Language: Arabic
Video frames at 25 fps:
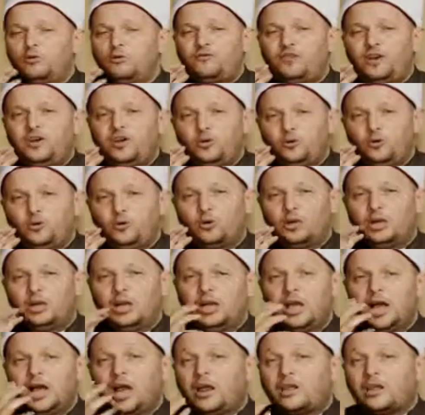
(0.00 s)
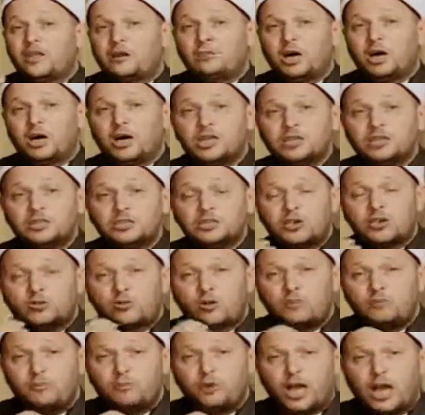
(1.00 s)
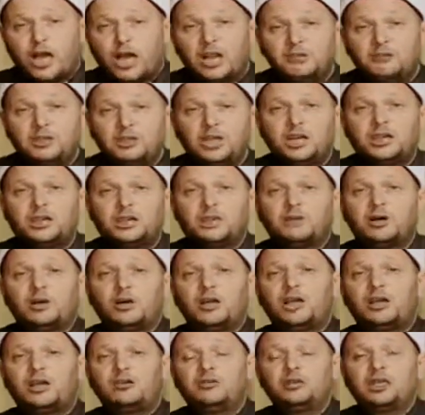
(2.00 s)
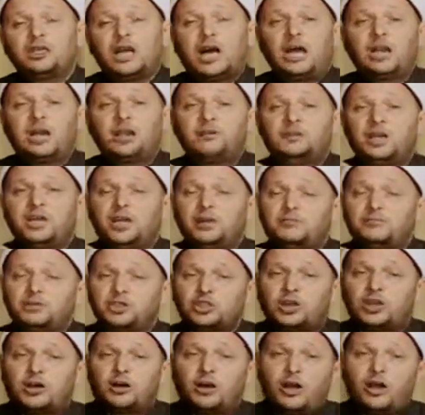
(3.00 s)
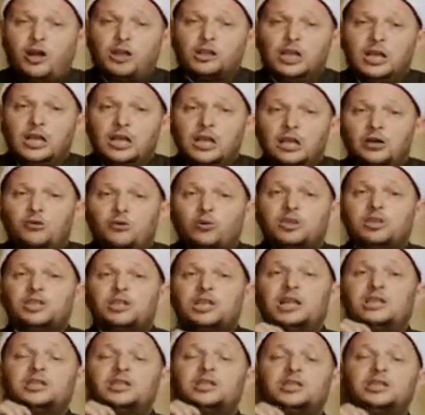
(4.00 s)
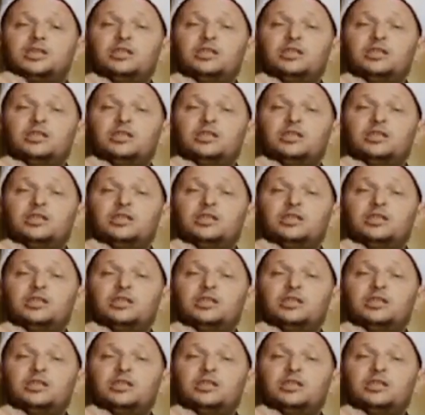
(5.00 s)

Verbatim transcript: المفلحون هذا ما قصه رب العالمين تبارك وتعالى من البشارات ولذلك